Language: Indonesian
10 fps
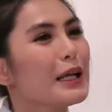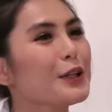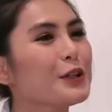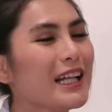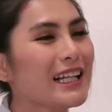
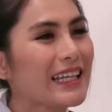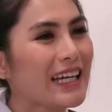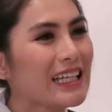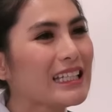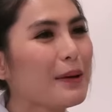
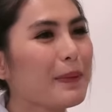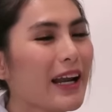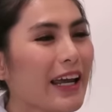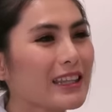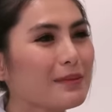Totalnya 8
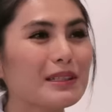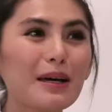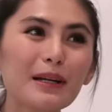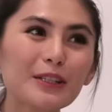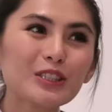item
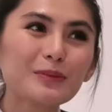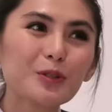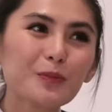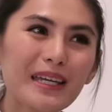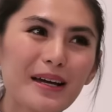
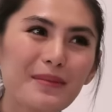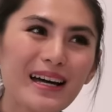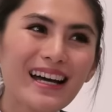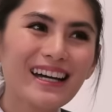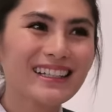ribu rupiah,
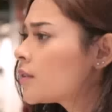Mbak.